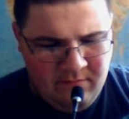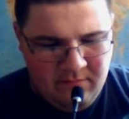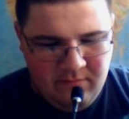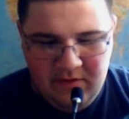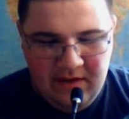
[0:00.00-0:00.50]

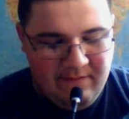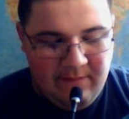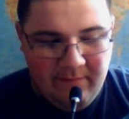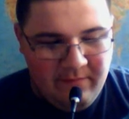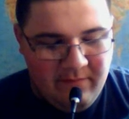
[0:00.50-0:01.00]
Nie
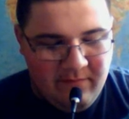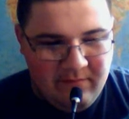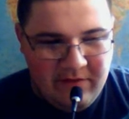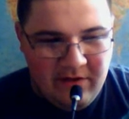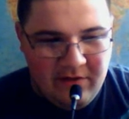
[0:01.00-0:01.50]
wiem,
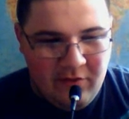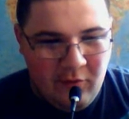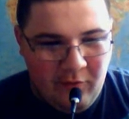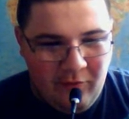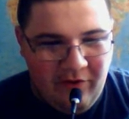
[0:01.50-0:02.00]
gdzie ty to
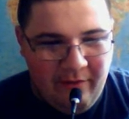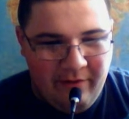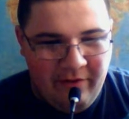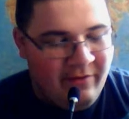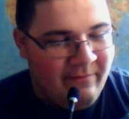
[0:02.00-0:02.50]

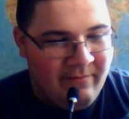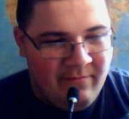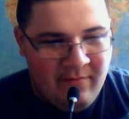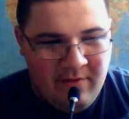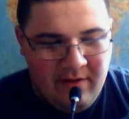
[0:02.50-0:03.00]
usłyszałeś,
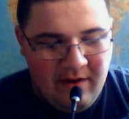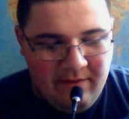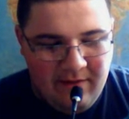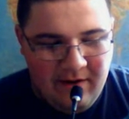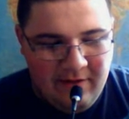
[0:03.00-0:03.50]

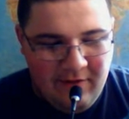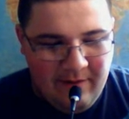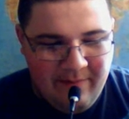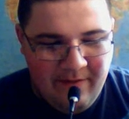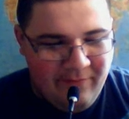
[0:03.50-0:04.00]
ale to
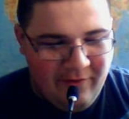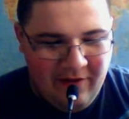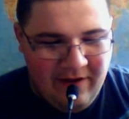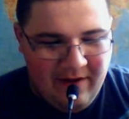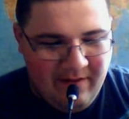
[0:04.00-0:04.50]
na pewno
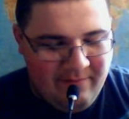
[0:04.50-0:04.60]
nie ja.